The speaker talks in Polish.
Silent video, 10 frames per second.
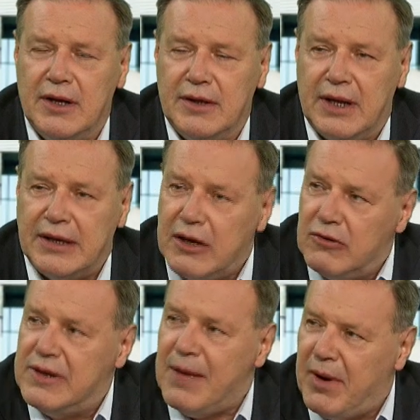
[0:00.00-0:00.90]
takiego
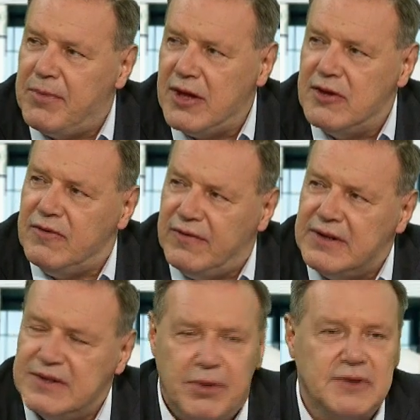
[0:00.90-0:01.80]
dnia pamięci w
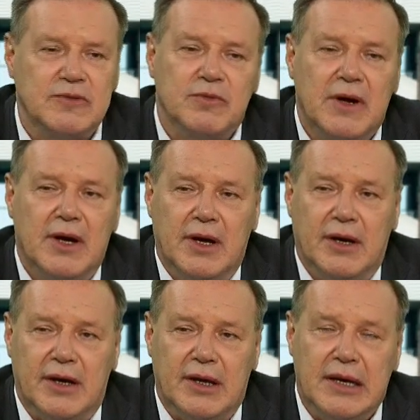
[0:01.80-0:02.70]
ten sposób,
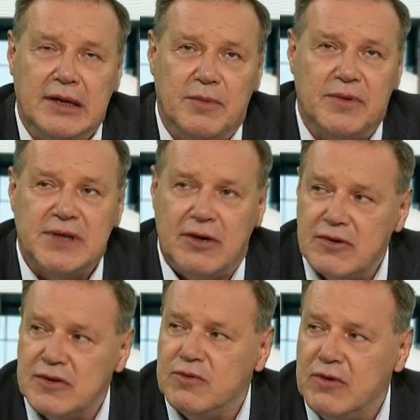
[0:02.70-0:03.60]
y, kiedy po
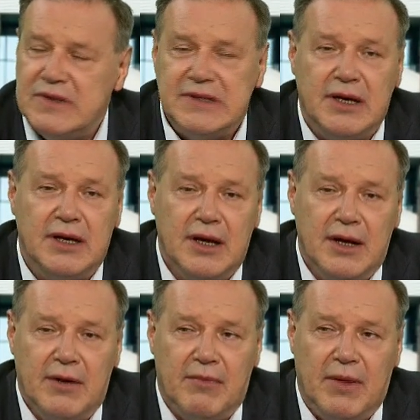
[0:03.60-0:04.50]
zachodzie słońca
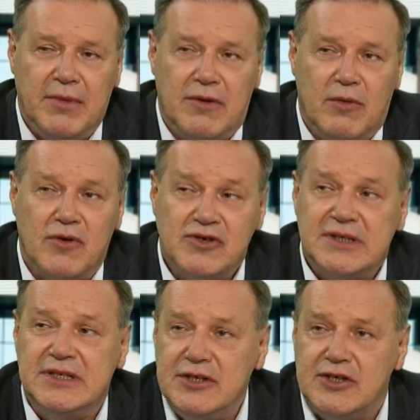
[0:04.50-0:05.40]
mamy to morze
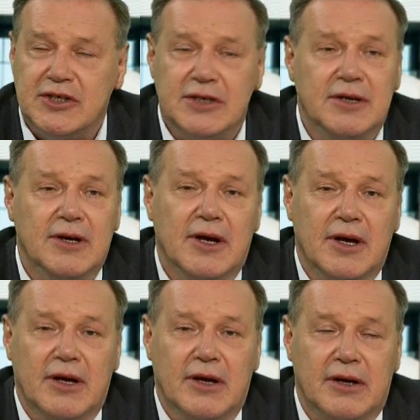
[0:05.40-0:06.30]
zniczy,
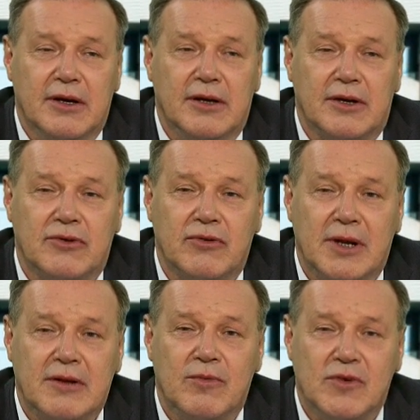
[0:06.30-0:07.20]
y, które
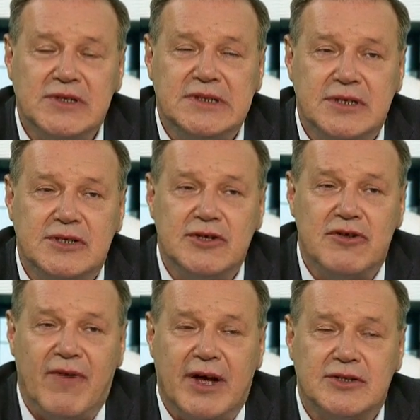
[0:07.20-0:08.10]
to morze zniczy
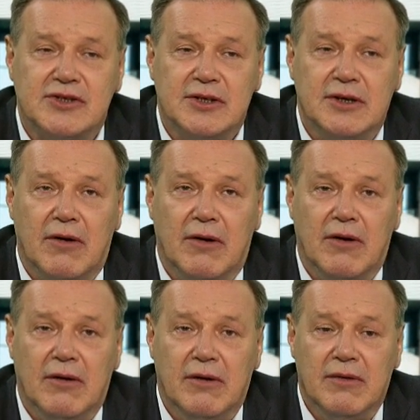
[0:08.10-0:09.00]
świadczy
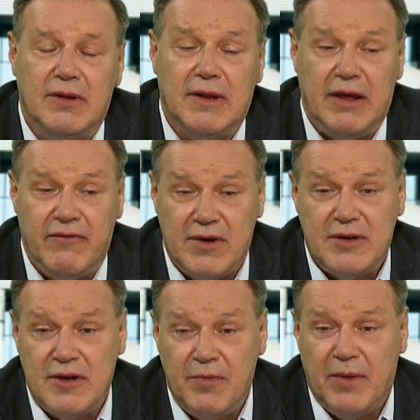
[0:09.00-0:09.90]
o tej
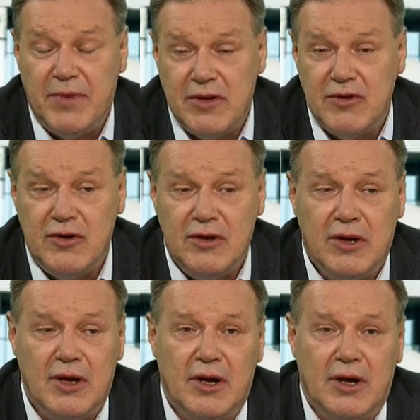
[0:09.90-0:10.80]
właśnie pamięci,
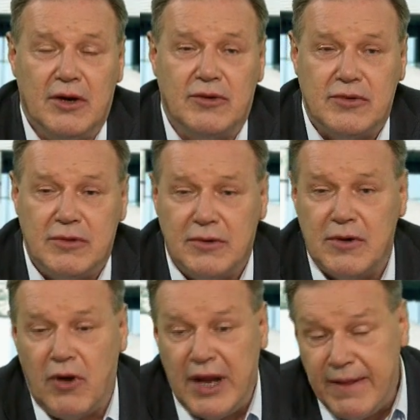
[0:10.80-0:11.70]
którą
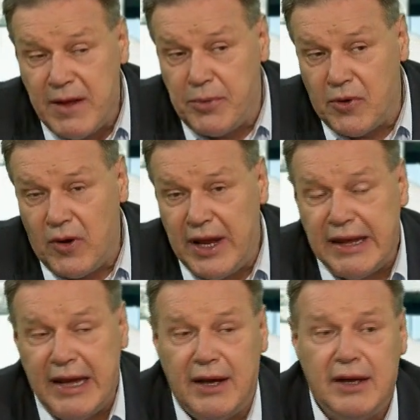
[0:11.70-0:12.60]
kolejne pamięci.
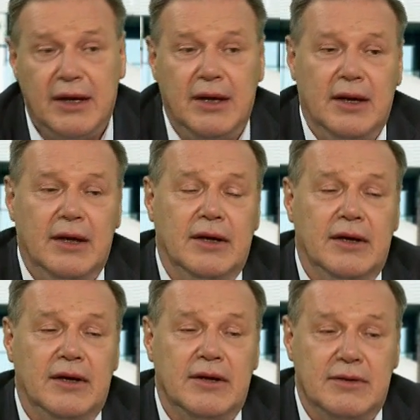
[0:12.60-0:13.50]
pokolenia
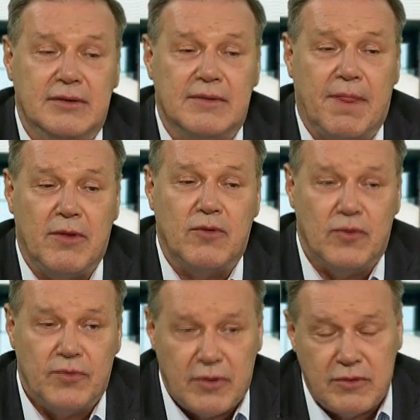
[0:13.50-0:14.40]
no,
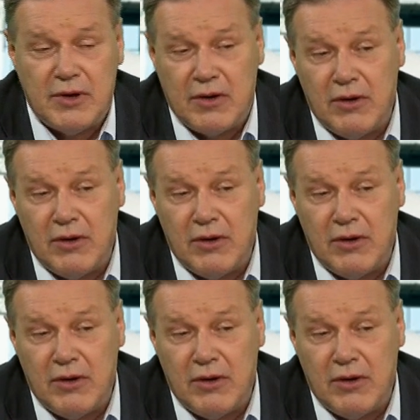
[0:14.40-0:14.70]
który,